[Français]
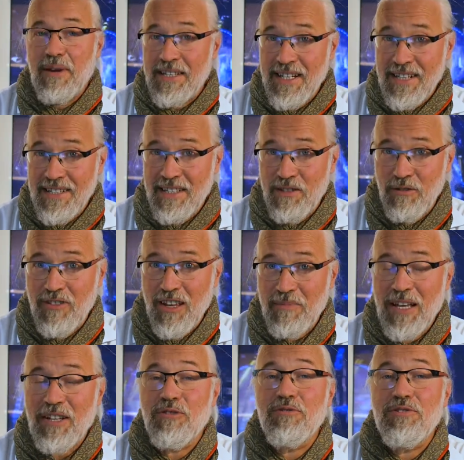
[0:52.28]
Mais celle-ci devient
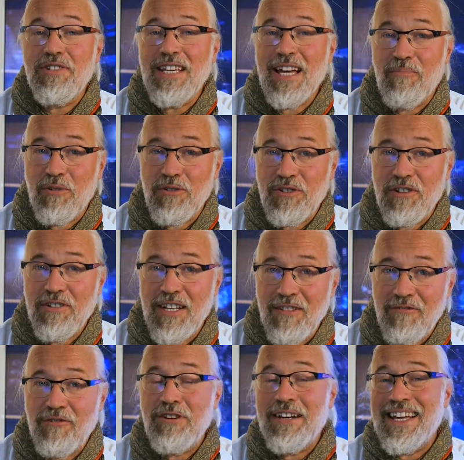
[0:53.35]
bientôt si imposante
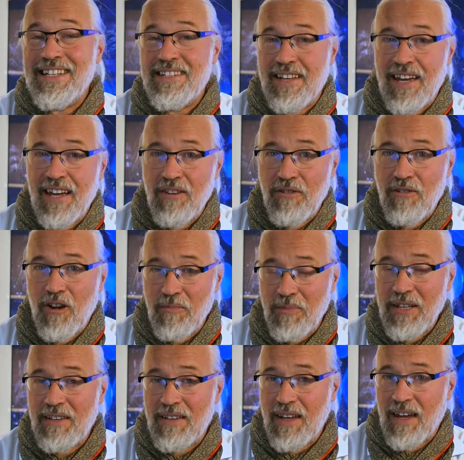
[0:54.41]
qu'il faut l'extraire de
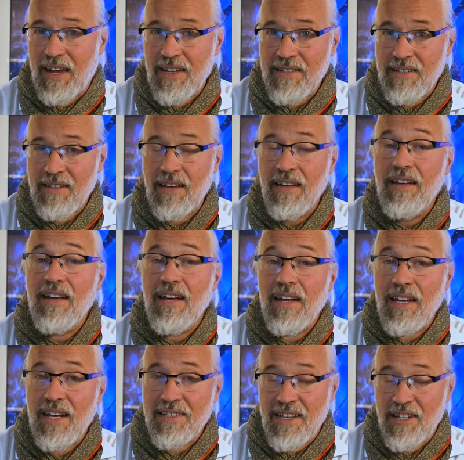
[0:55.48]
l'orbite terrestre
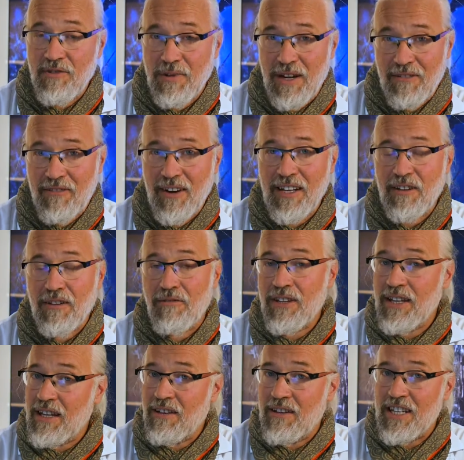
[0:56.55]
et la station Alpha est
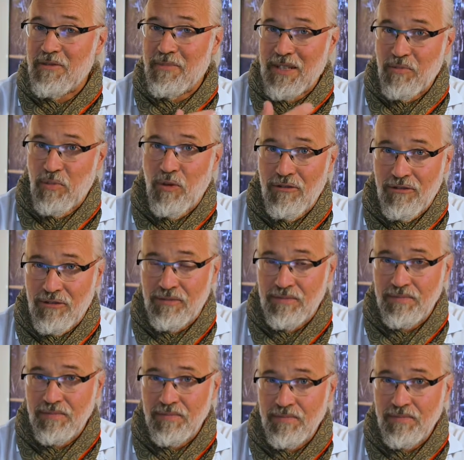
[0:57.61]
envoyée dans l'espace profond.